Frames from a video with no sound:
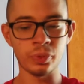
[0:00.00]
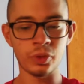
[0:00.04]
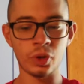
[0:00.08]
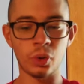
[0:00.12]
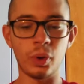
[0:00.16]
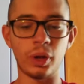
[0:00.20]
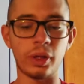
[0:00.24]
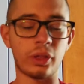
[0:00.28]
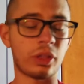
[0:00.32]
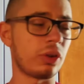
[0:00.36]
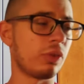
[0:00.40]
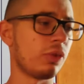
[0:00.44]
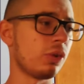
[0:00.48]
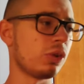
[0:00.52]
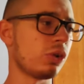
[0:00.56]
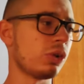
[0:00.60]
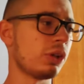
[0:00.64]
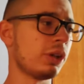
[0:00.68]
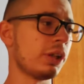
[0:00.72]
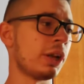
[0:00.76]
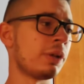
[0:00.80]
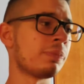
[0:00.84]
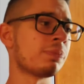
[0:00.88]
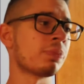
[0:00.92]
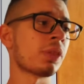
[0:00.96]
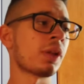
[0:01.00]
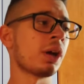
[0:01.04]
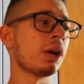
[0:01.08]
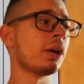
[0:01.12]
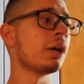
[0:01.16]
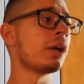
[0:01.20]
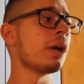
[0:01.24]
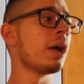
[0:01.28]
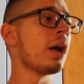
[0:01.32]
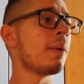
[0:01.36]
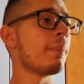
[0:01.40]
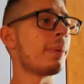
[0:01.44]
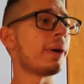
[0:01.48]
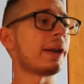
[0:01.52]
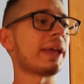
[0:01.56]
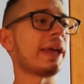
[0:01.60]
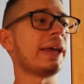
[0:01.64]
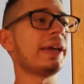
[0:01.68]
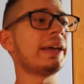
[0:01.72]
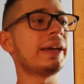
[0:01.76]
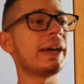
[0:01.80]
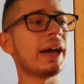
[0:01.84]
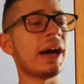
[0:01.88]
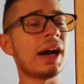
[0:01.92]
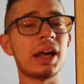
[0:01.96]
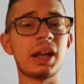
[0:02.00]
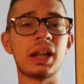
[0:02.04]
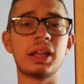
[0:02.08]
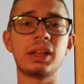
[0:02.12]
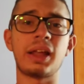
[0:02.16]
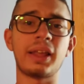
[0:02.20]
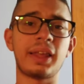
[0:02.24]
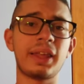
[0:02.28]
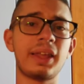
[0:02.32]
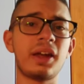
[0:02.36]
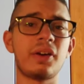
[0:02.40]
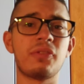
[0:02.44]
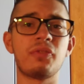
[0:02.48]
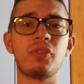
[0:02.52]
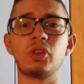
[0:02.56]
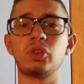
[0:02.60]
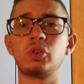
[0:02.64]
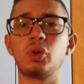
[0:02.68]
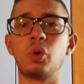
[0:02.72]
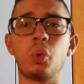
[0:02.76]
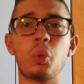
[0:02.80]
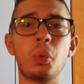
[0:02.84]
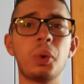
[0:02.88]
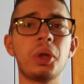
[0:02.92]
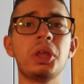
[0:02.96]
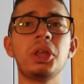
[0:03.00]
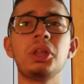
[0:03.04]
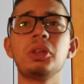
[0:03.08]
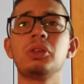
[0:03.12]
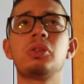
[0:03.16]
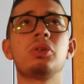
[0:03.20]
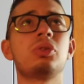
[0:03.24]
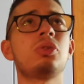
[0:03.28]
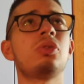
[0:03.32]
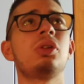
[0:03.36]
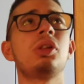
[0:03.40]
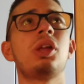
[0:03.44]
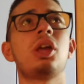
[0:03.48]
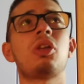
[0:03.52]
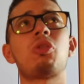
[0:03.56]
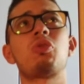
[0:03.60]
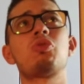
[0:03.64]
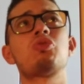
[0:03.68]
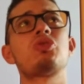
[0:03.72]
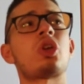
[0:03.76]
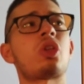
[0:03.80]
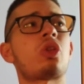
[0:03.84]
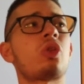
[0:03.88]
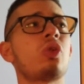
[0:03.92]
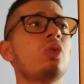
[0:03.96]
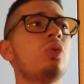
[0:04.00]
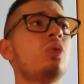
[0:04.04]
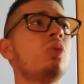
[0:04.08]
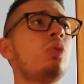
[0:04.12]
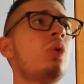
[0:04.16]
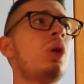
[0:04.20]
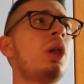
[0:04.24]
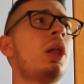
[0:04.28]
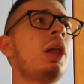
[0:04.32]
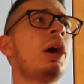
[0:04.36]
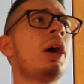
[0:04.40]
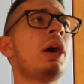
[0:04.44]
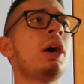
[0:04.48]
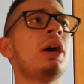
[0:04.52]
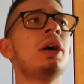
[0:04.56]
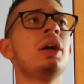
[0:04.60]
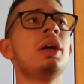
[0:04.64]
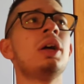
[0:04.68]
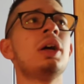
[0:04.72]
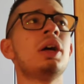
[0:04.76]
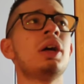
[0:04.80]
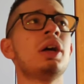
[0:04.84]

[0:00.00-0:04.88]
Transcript: questo voglio dire, perché in Canada sì ha fatto quinto, non gli è successo nulla,